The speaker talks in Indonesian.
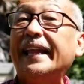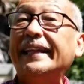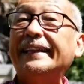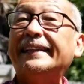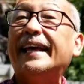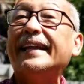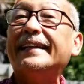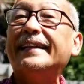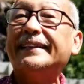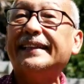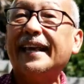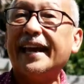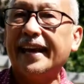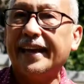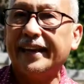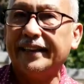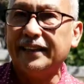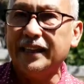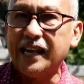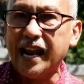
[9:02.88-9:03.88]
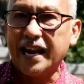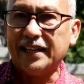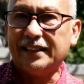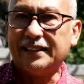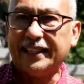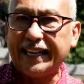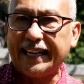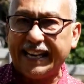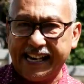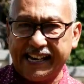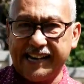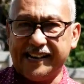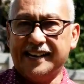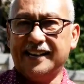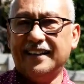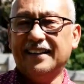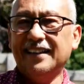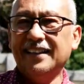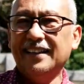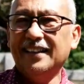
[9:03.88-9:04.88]
NTT di lahan kering
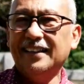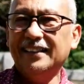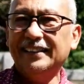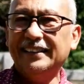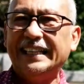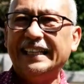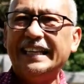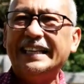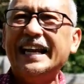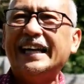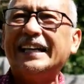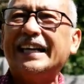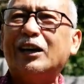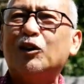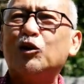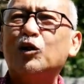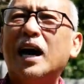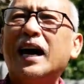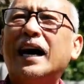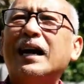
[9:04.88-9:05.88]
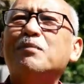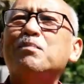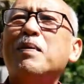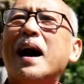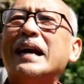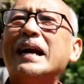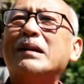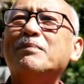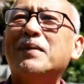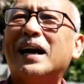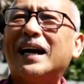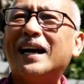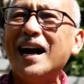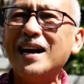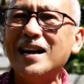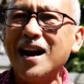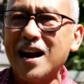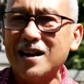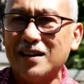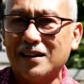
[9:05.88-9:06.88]
tidak kekurangan bahan
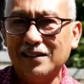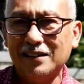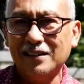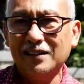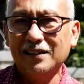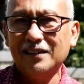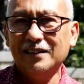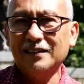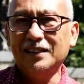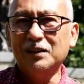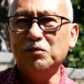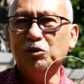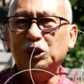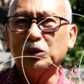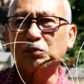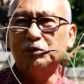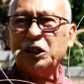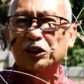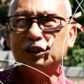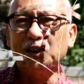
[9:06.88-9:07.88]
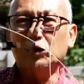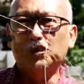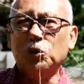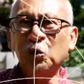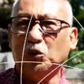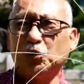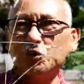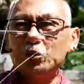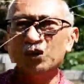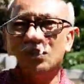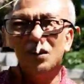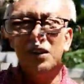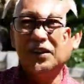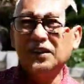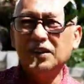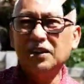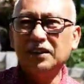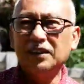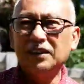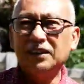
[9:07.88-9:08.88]
makanan di musim tertentu.
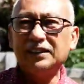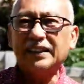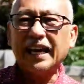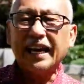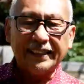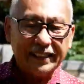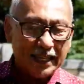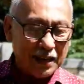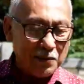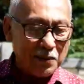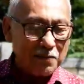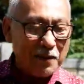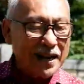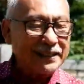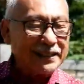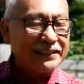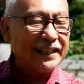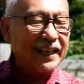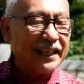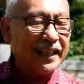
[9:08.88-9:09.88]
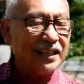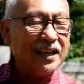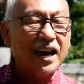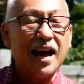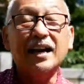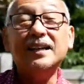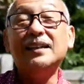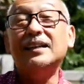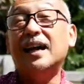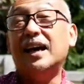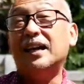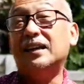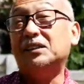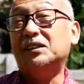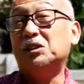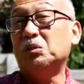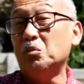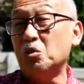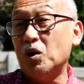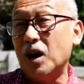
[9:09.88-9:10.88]
Saya tidak memaksakan Anda
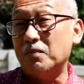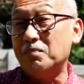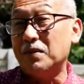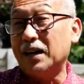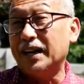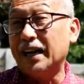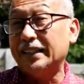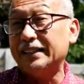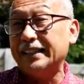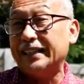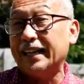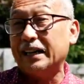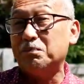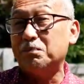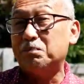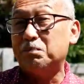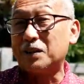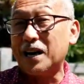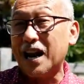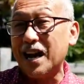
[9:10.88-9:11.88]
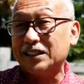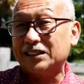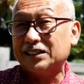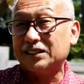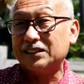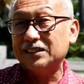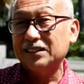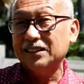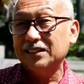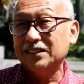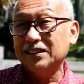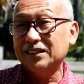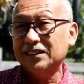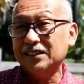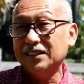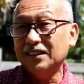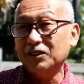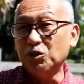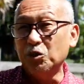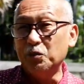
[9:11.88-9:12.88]
semua menggantikan beras.
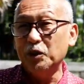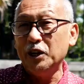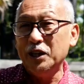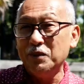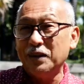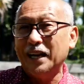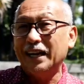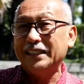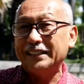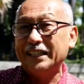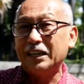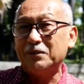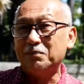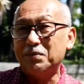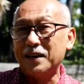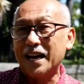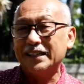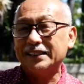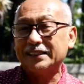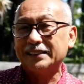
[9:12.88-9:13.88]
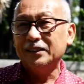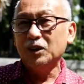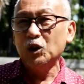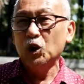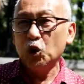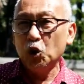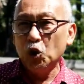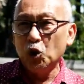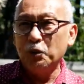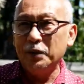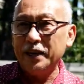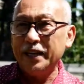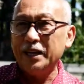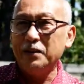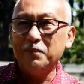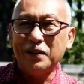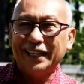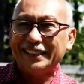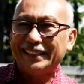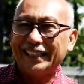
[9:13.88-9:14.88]
Ubi ini menggantikan beras ubi
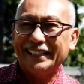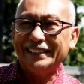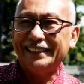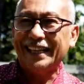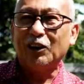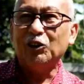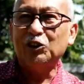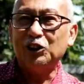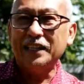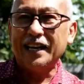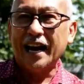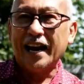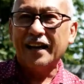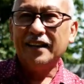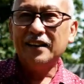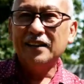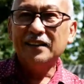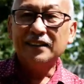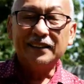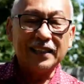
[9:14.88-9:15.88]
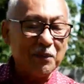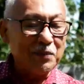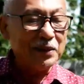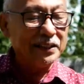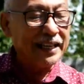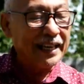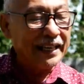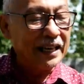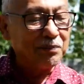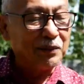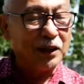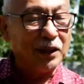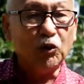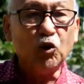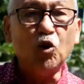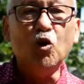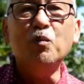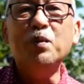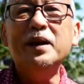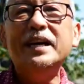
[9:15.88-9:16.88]
ini menggantikan jagung tidak. Tapi saya harapkan
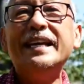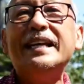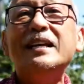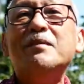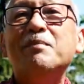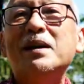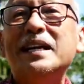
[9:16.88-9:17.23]
ubi ini